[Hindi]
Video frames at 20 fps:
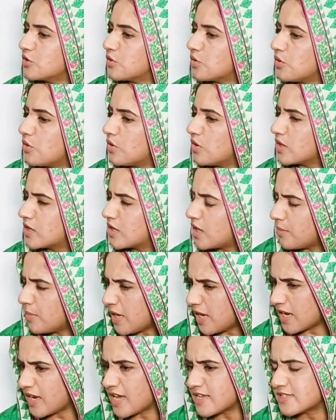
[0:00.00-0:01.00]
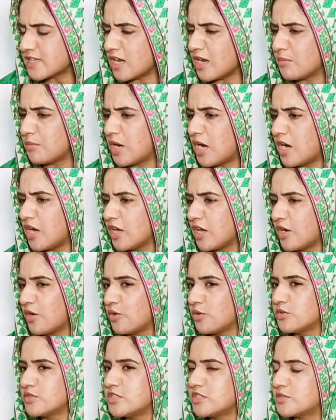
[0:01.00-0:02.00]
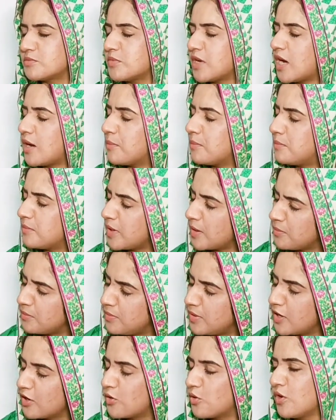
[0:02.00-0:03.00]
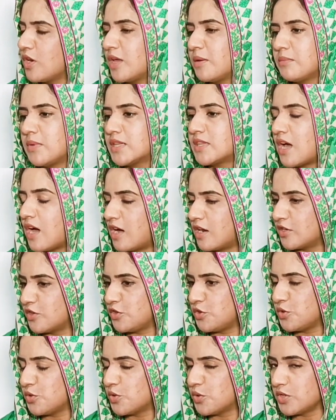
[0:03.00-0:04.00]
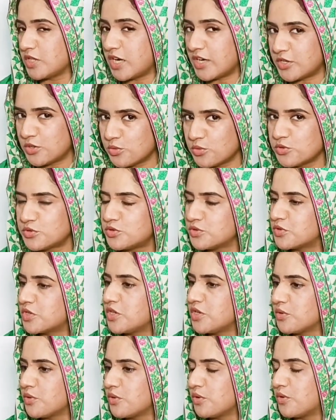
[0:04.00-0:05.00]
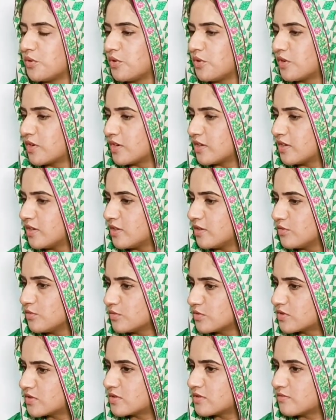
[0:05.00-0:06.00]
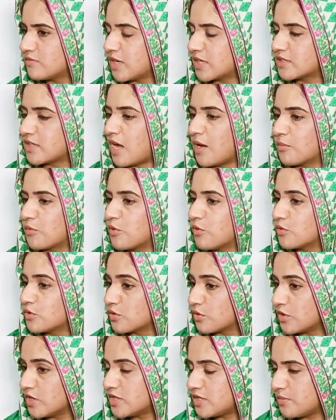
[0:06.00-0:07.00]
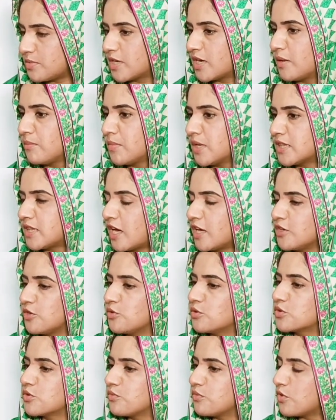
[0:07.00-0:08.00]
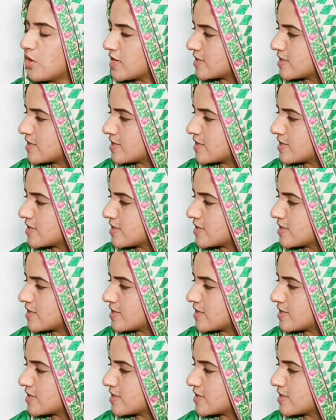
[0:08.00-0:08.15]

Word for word: तो कभी एक ऐसा लम्हा आया हो जिसमें आपने बिल्कुल हिम्मत हार दी हो या टूट चुकी हो और उस वक्त आपको थोड़ी सी फिर हिम्मत आई हो तो वो